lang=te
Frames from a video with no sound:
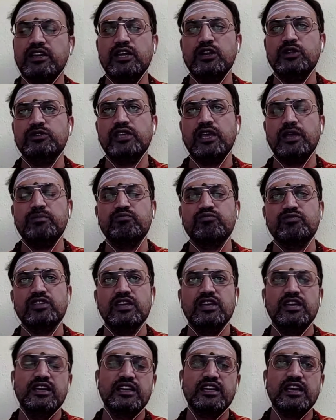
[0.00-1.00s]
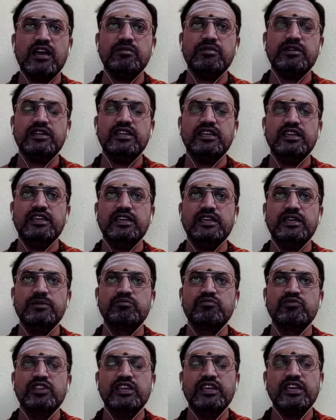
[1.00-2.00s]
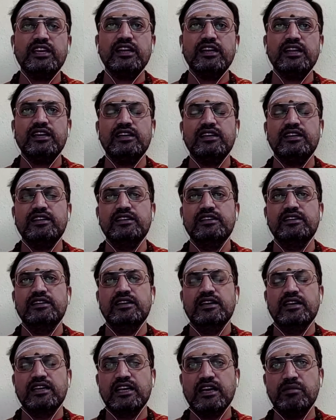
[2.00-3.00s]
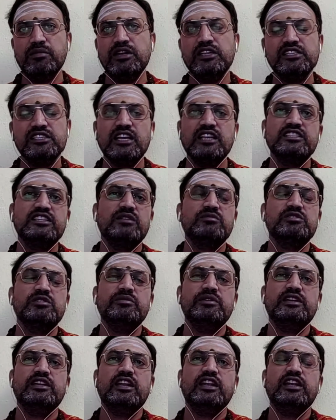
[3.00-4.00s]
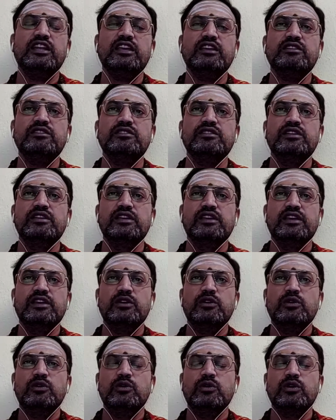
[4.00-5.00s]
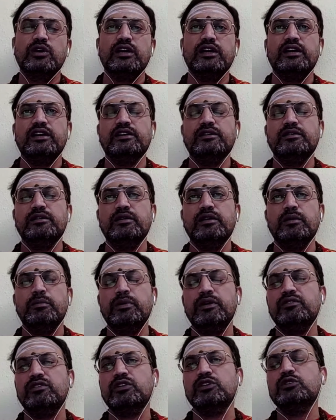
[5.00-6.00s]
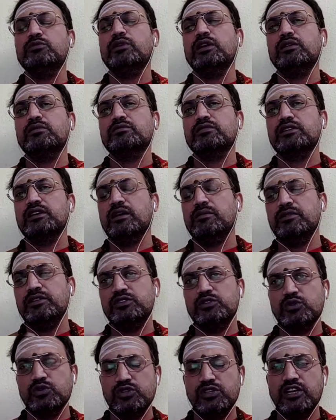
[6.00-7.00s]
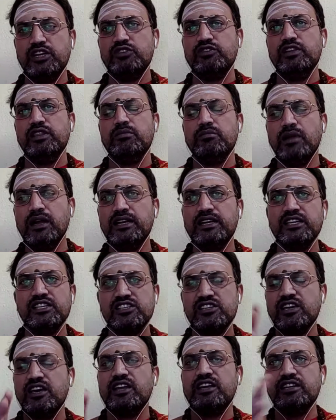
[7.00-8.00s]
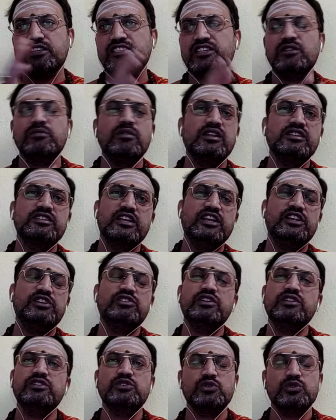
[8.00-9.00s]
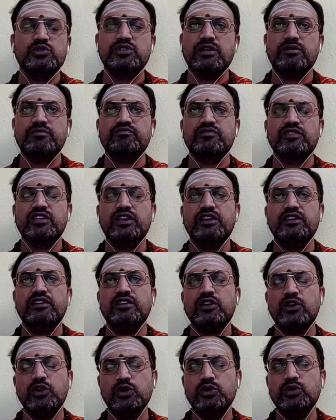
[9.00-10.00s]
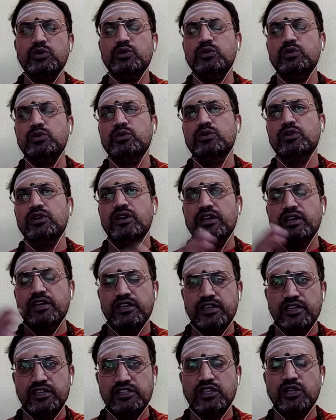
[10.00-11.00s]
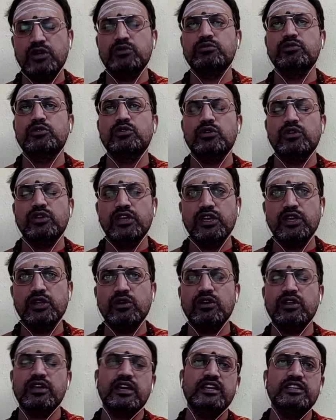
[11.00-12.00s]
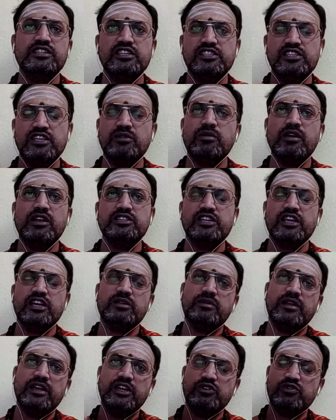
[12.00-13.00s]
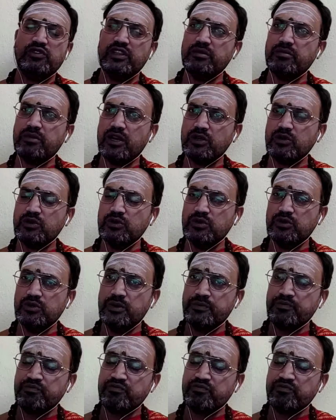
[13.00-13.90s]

మనకు కలుగుతాయి కాబట్టి ఇక్కడ గమనించాల్సిన అంశం ఏంటంటే ఒక ఇప్పటి వరకు మనం గమని చూసినటువంటిది మల్టీ స్టారర్ సినిమాల్స్ అనేటువంటివి చూసాం రెండు ఇద్దరు ముగ్గురు హీరోలు కలిసి సినిమాలు చేయడం అనేటువంటిది మనకు